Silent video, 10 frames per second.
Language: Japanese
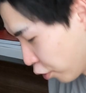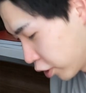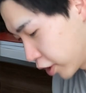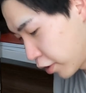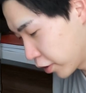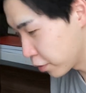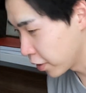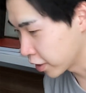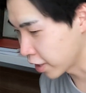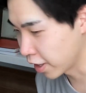の知ってます
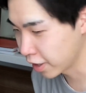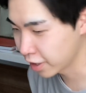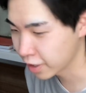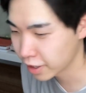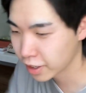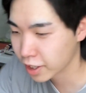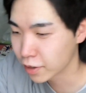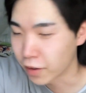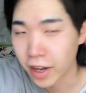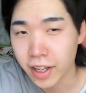皆さん。
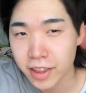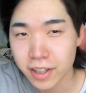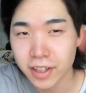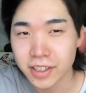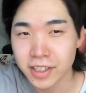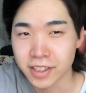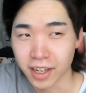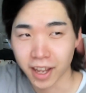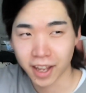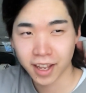今流行ってるらしいです
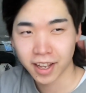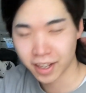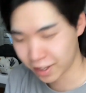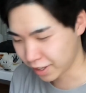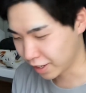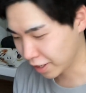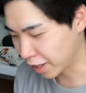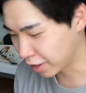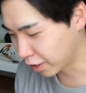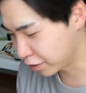ね。
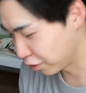買ったんす